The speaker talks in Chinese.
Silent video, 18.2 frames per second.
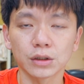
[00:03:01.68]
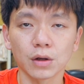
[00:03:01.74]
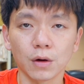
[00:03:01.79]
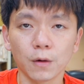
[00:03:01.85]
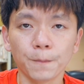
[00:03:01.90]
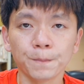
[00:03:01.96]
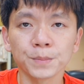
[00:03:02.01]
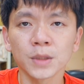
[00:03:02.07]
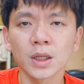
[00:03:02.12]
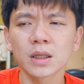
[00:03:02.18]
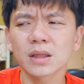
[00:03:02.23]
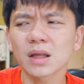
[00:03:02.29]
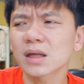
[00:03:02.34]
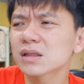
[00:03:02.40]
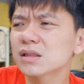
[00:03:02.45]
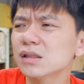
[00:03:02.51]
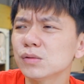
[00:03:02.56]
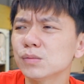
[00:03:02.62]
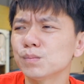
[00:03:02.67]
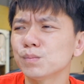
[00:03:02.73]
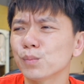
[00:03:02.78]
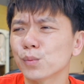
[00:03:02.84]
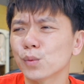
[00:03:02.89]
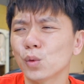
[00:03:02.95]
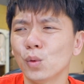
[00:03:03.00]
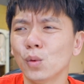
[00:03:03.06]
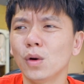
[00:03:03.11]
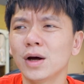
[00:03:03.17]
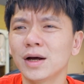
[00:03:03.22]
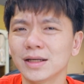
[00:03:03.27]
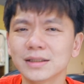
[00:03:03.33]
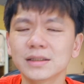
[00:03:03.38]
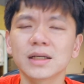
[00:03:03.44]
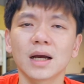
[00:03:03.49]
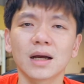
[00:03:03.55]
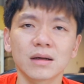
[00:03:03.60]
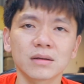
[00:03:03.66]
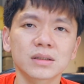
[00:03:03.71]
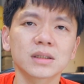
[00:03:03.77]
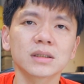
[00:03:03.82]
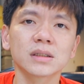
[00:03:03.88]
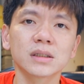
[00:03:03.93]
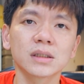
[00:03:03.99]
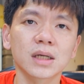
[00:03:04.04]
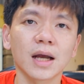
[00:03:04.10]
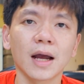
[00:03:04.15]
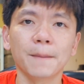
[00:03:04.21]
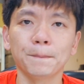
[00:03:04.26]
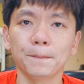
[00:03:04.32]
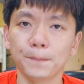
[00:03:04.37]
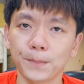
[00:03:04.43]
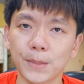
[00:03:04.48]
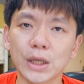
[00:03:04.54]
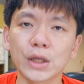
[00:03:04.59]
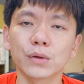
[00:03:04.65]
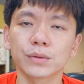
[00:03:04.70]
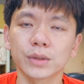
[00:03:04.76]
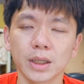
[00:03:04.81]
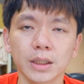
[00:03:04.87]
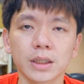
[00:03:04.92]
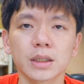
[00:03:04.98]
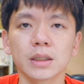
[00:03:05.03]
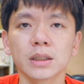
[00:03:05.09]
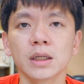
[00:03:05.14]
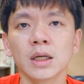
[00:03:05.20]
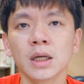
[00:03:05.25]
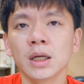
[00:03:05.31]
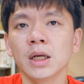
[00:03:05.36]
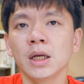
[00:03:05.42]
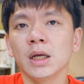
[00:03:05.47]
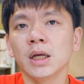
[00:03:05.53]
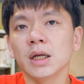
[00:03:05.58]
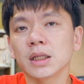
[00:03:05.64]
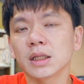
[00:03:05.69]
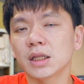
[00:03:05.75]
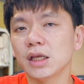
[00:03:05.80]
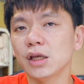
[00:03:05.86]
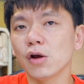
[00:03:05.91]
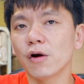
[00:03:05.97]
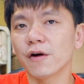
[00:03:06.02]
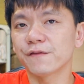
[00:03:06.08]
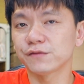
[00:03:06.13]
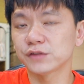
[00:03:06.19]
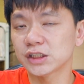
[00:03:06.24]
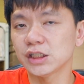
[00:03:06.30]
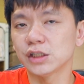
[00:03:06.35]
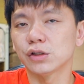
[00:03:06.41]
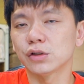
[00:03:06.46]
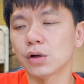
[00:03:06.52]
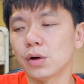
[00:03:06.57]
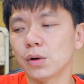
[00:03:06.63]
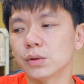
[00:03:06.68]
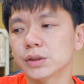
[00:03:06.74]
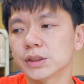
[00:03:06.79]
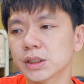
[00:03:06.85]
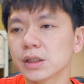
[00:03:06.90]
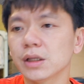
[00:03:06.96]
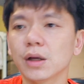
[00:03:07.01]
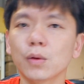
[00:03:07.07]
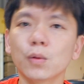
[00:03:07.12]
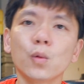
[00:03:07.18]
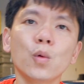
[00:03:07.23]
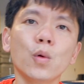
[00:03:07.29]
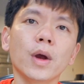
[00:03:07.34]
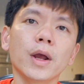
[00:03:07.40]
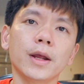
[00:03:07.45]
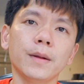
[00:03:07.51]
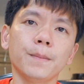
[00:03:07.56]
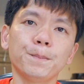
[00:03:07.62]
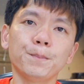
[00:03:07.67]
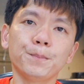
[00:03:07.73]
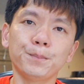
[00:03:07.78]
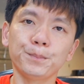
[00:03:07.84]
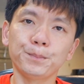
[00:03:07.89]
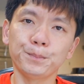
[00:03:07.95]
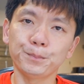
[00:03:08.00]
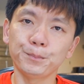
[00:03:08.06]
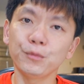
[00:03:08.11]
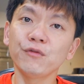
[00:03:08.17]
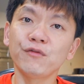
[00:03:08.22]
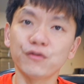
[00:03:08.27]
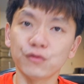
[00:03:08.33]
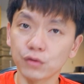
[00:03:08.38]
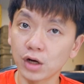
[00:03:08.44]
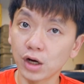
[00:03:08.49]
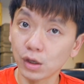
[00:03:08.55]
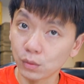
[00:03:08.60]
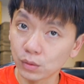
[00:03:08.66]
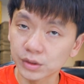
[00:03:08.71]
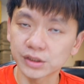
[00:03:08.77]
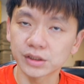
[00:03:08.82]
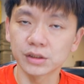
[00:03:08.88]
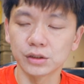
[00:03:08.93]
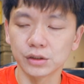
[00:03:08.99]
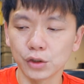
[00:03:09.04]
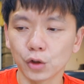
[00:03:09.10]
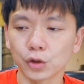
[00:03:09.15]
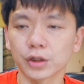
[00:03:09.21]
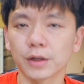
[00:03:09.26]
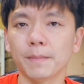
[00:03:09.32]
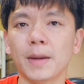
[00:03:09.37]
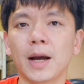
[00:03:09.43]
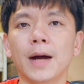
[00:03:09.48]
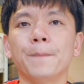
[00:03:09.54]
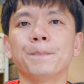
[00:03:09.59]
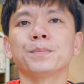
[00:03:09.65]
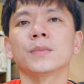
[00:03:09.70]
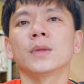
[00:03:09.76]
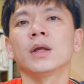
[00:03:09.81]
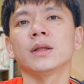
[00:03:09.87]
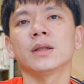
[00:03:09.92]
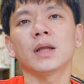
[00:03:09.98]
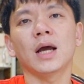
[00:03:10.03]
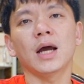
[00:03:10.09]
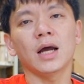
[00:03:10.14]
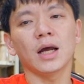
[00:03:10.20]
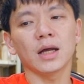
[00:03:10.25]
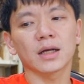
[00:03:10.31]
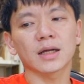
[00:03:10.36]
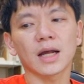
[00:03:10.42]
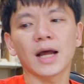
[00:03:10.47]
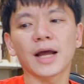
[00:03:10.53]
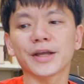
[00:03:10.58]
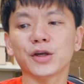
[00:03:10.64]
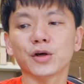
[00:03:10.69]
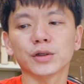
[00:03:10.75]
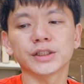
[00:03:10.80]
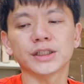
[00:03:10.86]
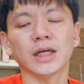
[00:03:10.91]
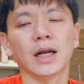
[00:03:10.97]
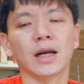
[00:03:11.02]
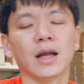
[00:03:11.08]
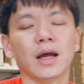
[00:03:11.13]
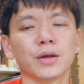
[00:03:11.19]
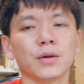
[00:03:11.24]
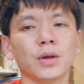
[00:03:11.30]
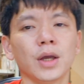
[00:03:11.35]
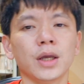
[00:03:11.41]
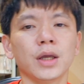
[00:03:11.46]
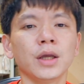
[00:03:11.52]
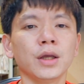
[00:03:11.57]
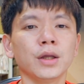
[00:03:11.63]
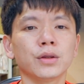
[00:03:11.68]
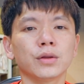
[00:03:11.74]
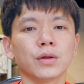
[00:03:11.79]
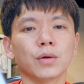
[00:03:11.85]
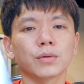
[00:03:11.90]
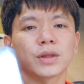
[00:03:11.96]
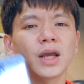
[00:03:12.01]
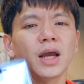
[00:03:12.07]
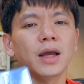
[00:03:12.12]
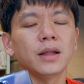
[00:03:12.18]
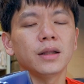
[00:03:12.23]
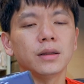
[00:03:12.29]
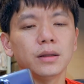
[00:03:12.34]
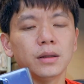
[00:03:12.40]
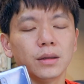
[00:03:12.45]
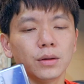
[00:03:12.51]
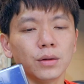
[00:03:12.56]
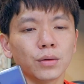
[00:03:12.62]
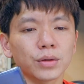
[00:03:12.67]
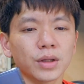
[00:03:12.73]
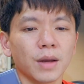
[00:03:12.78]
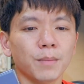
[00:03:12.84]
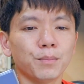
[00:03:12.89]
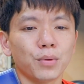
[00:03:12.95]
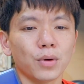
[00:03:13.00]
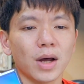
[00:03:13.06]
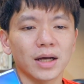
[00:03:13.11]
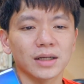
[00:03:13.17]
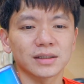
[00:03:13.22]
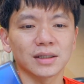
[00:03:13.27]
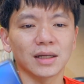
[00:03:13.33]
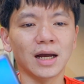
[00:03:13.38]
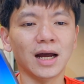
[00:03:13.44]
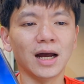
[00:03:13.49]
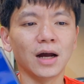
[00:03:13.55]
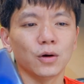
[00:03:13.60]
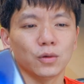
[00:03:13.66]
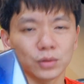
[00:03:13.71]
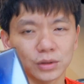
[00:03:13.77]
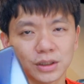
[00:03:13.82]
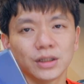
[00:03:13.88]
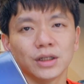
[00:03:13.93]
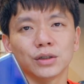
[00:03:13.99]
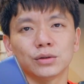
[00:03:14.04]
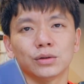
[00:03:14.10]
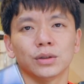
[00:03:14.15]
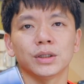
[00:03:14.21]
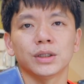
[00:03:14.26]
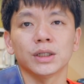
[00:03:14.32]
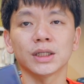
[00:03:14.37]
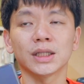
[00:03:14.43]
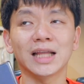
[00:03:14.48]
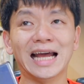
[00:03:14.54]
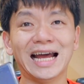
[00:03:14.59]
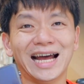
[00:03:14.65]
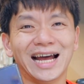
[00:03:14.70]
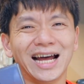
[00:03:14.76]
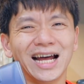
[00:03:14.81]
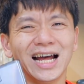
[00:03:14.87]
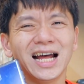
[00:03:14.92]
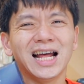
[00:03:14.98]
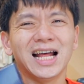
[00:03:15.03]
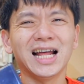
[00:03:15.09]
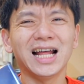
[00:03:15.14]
头，但是我很想要试试看，没有那颗 TOF 镜头，真的会。不符合我使用的嘛？那刚才也有讲了，因为 Note 10、Note 10 Plus 啊，我真的觉得它